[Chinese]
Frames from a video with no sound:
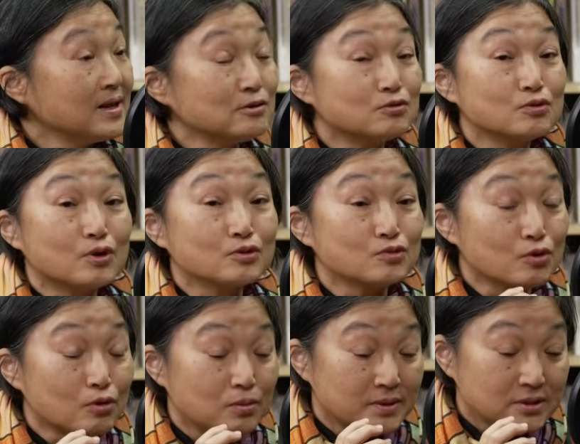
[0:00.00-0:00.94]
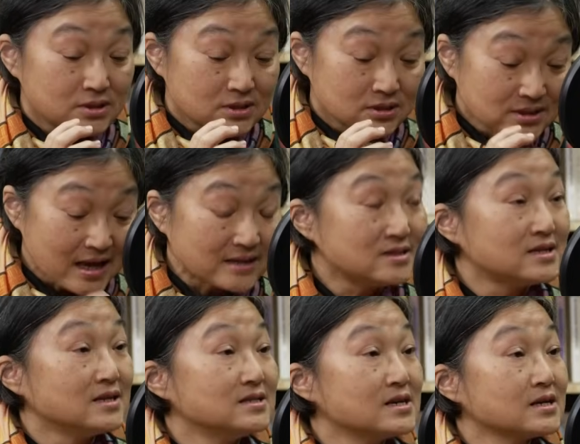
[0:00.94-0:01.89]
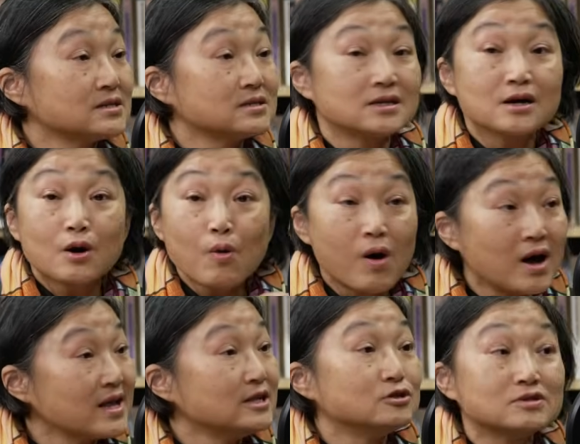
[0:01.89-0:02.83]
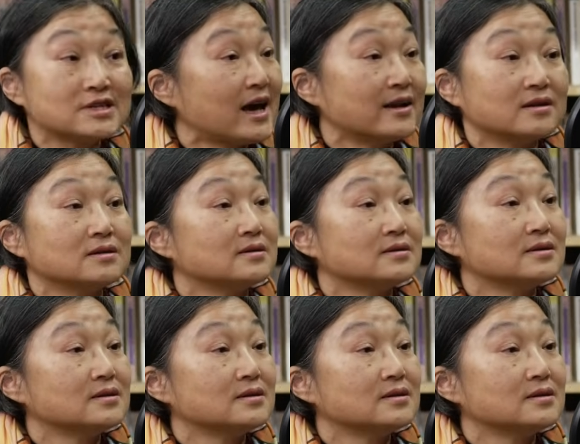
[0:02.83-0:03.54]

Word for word: 那如果说我们赞成这个，整个花莲就惨了。